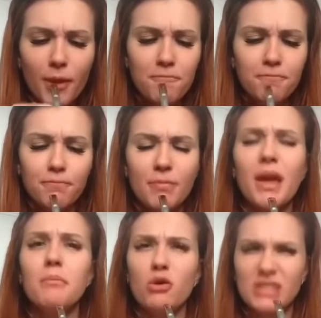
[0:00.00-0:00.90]
Hum,
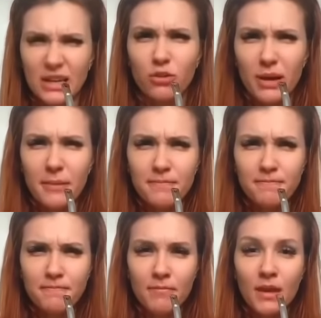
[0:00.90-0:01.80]
é bom, você quer tomar?
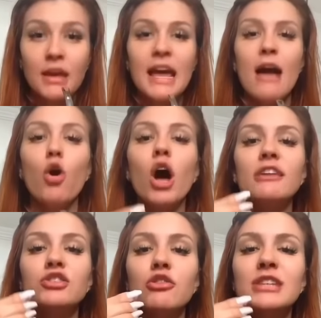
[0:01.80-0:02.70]
É um
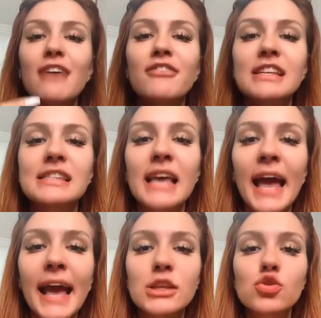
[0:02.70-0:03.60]
golinho de eu te
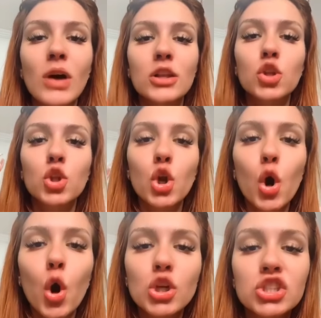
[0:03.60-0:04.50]
avisei, sua
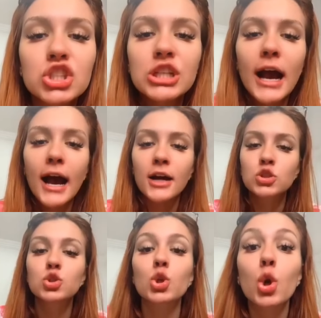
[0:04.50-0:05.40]
trouxa!
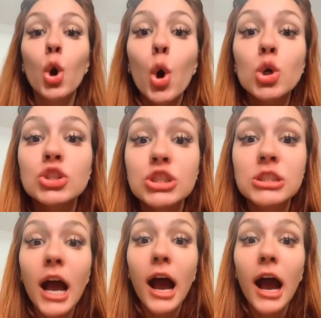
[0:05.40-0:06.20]
Trouxa!